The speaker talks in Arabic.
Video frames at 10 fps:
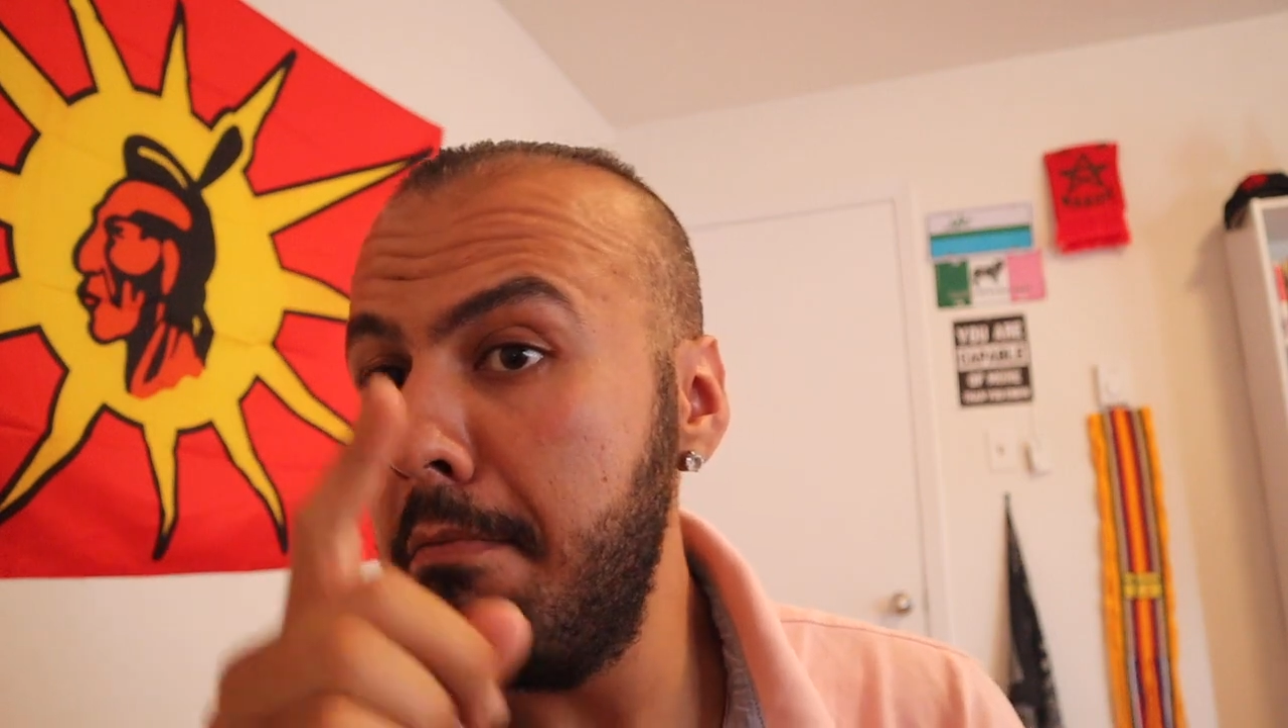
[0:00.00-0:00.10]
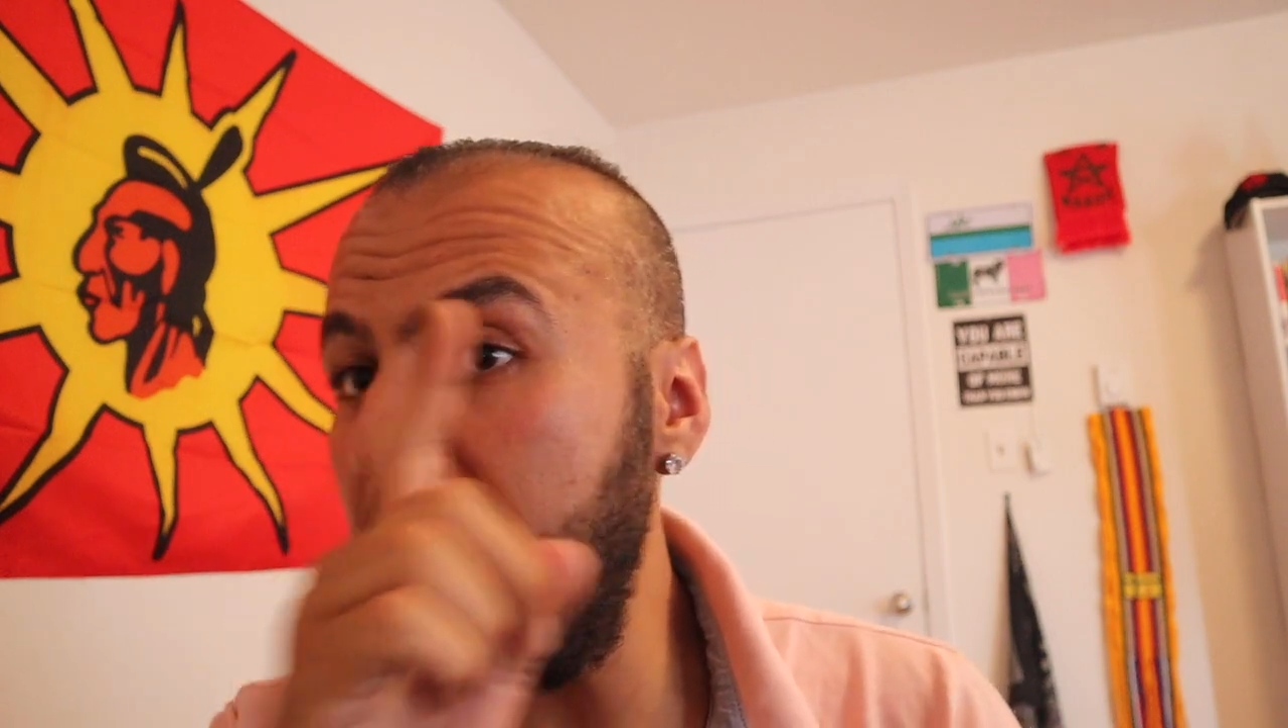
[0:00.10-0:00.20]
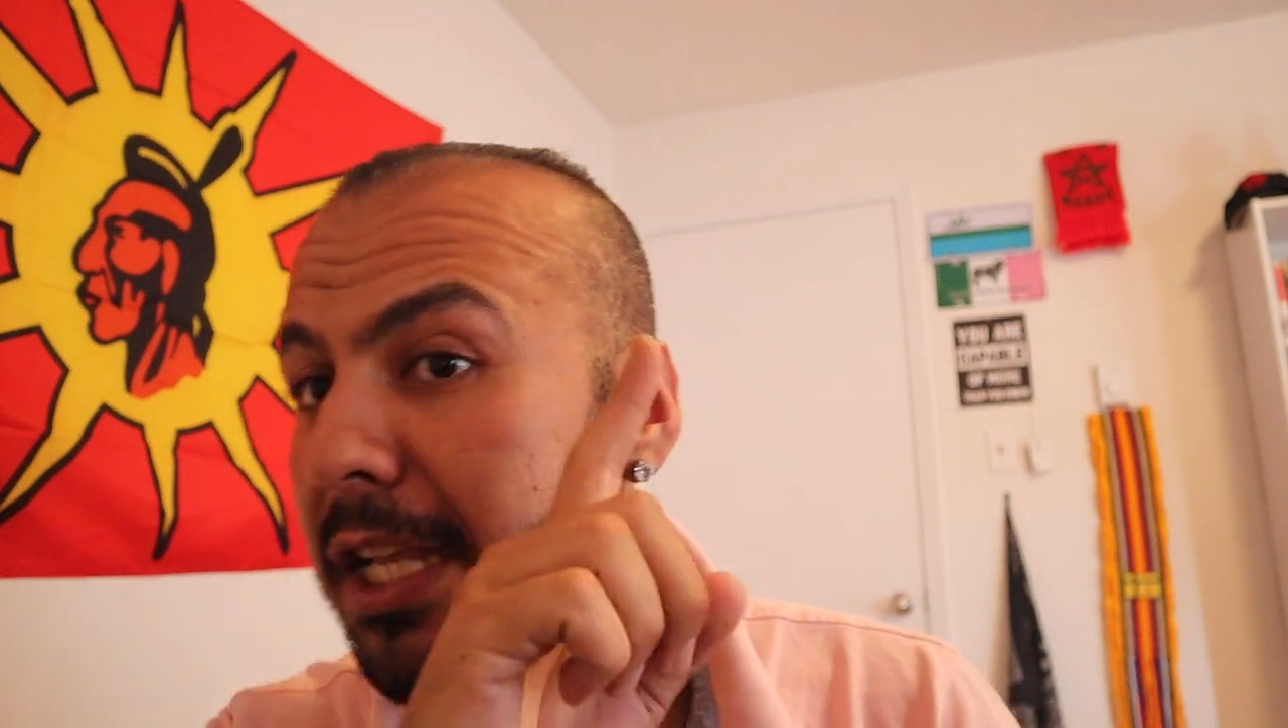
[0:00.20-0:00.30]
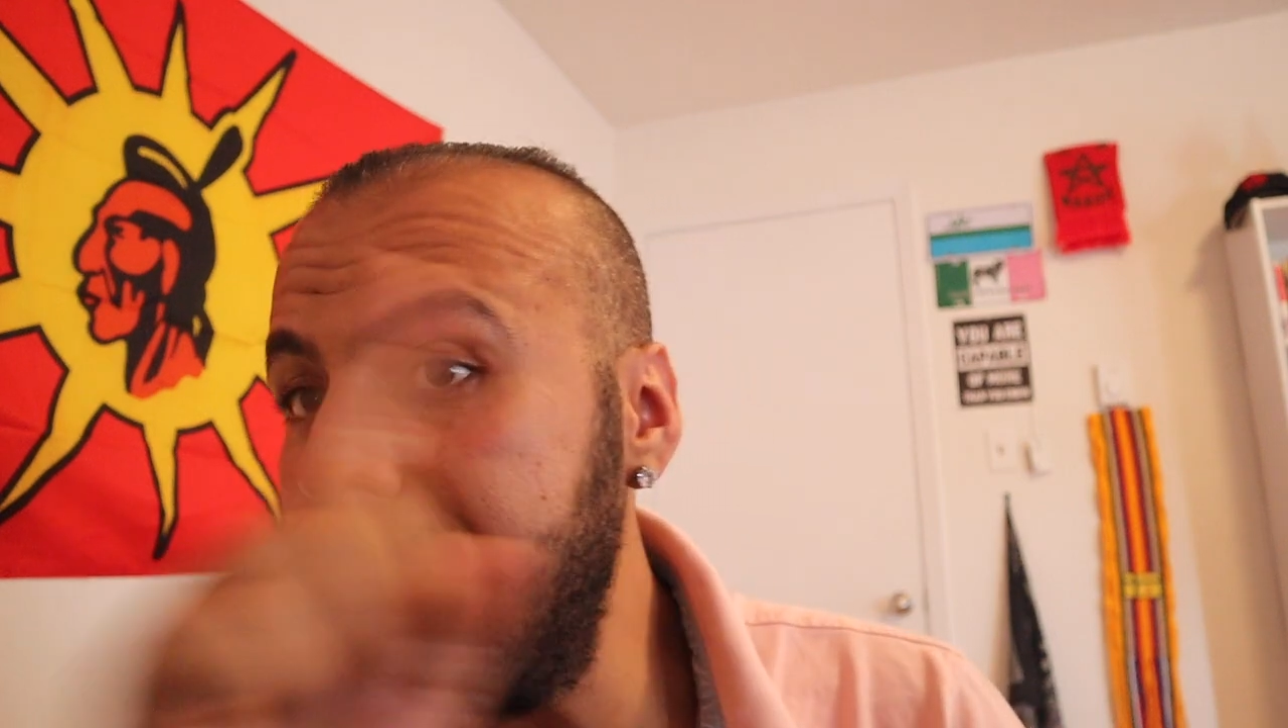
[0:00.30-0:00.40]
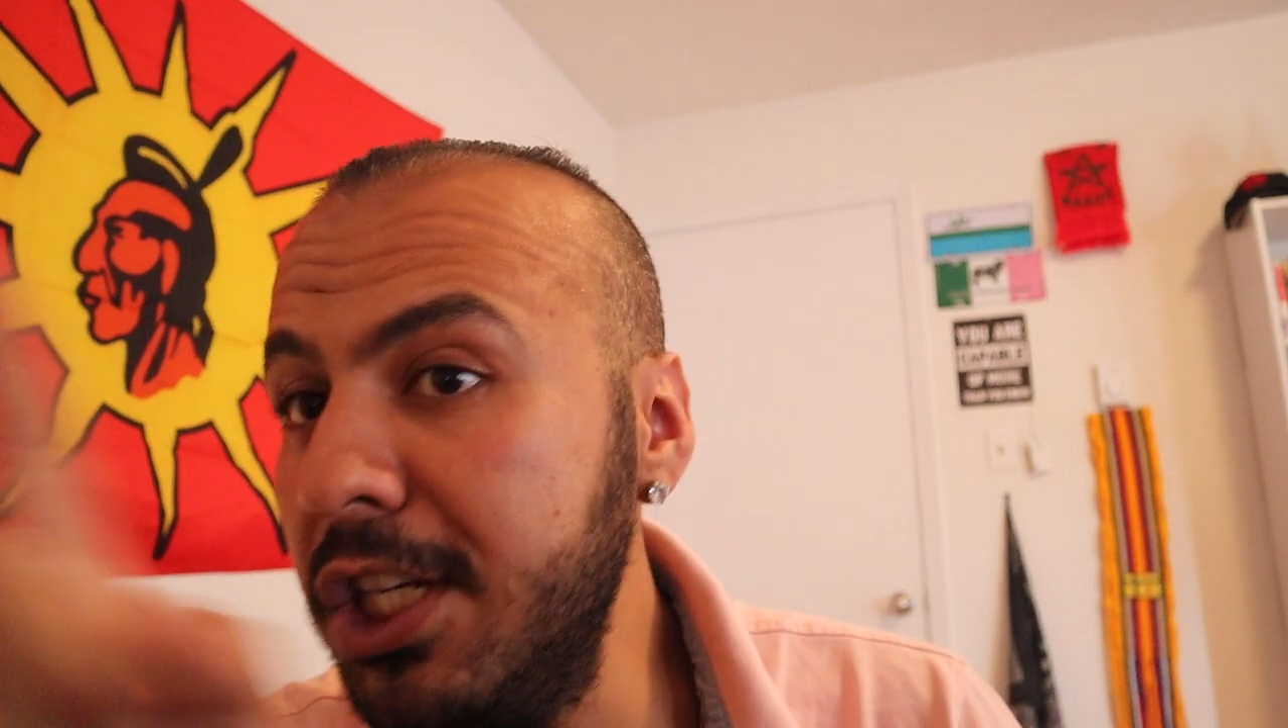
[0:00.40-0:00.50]

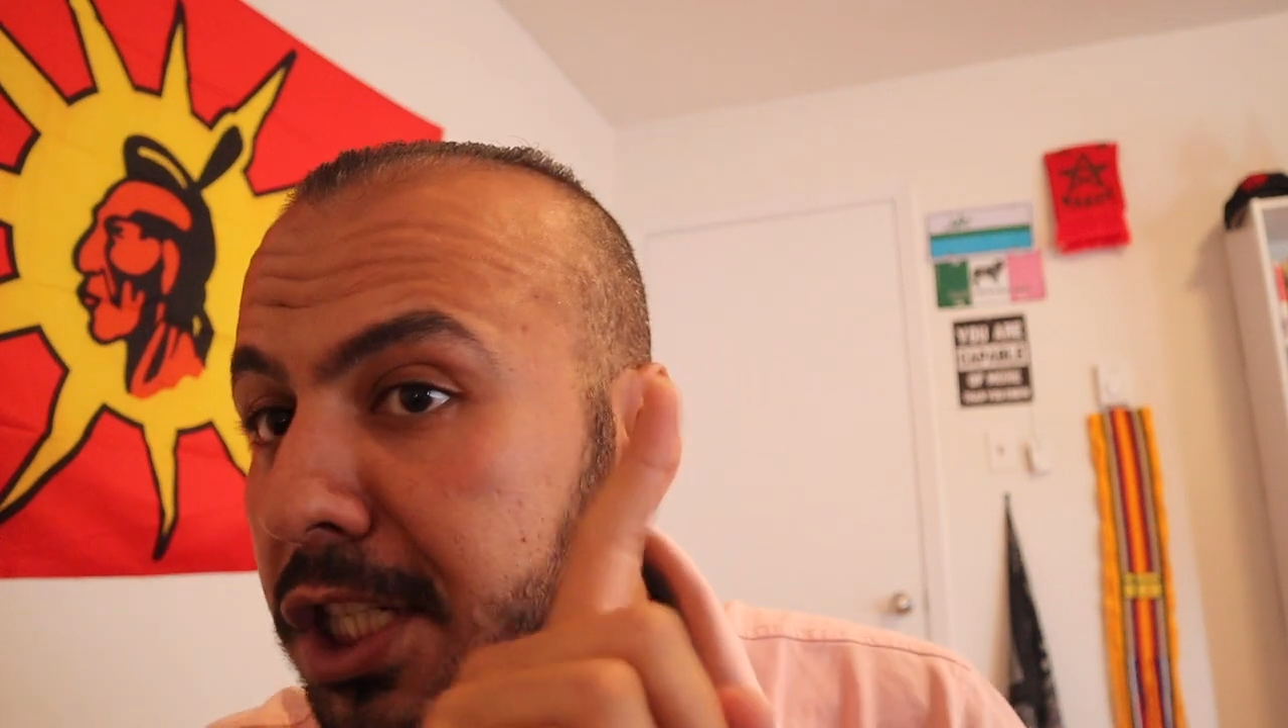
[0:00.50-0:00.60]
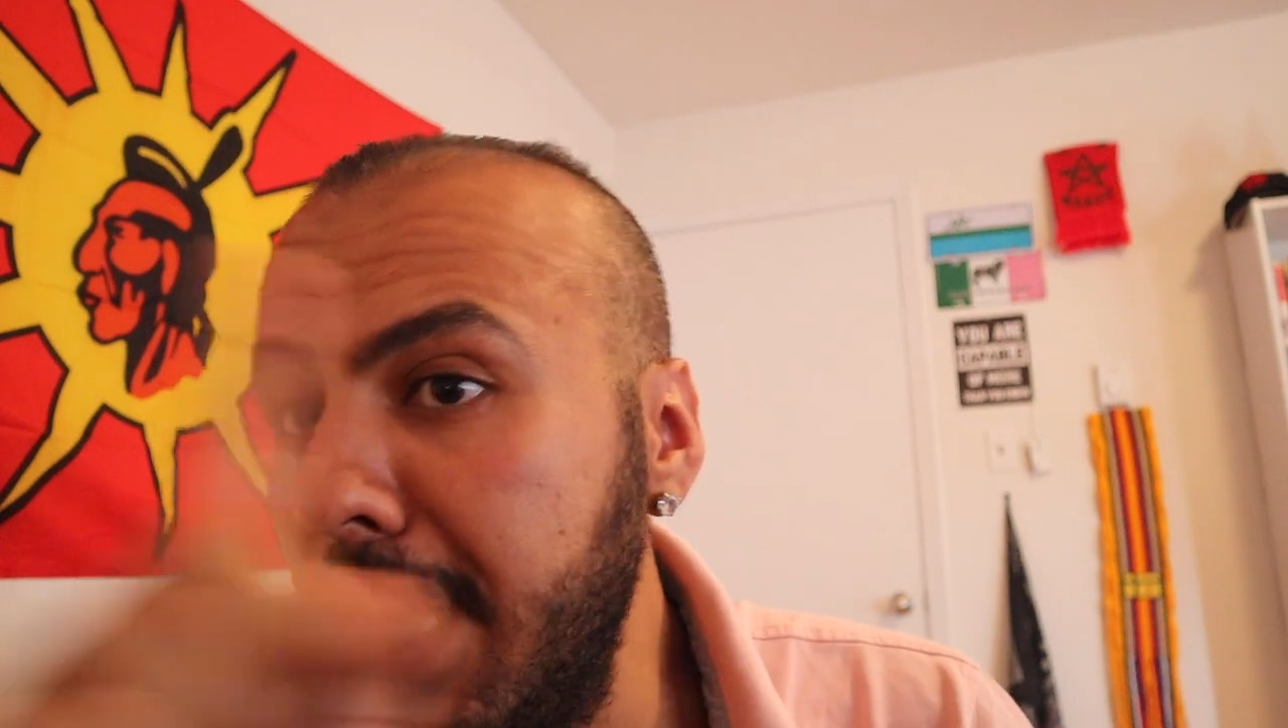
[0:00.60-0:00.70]
ما غاديش